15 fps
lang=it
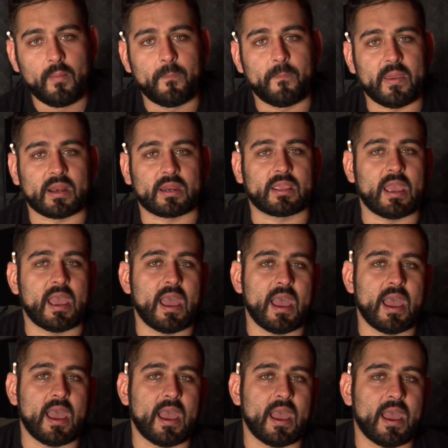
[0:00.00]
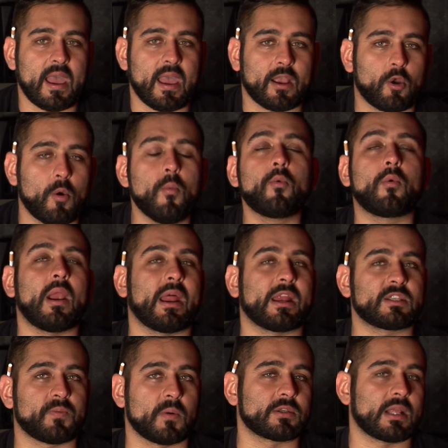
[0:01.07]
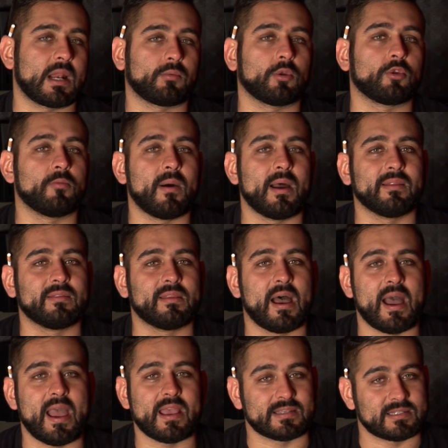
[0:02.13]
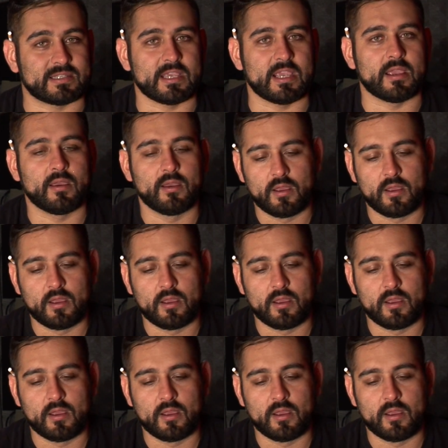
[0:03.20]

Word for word: perché comunque la risposta alla tua domanda è sì.